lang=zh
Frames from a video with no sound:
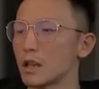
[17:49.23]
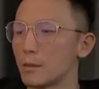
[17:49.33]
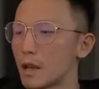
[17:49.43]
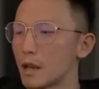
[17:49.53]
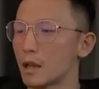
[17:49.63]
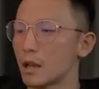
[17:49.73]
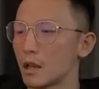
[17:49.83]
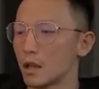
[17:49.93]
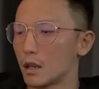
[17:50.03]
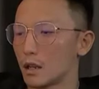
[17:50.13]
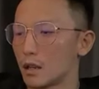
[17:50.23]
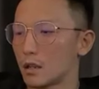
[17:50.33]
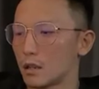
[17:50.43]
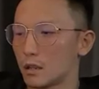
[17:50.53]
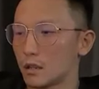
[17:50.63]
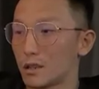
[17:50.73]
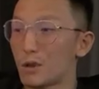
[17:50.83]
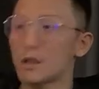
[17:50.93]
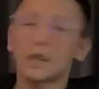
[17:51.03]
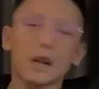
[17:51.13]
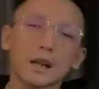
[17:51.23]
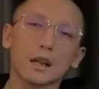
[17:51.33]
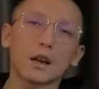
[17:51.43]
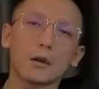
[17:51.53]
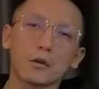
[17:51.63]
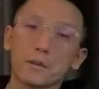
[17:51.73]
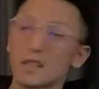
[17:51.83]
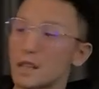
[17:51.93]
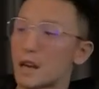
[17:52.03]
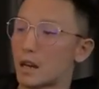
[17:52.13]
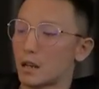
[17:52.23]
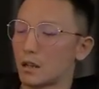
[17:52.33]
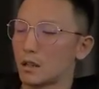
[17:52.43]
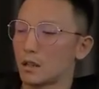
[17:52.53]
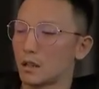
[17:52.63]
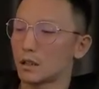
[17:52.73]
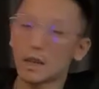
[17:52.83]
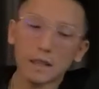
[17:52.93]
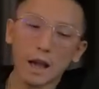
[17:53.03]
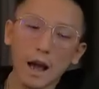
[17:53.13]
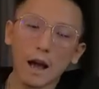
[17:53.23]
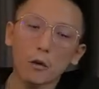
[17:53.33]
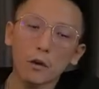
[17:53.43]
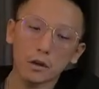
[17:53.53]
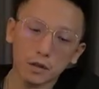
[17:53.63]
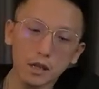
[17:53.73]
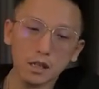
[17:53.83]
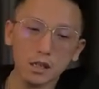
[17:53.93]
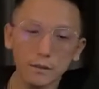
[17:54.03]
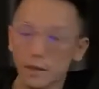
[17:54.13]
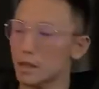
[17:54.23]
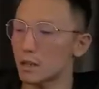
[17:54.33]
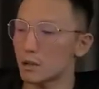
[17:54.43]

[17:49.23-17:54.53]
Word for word: 这样做会在很大程度上安抚他的情绪，让接下来的复盘更加顺利。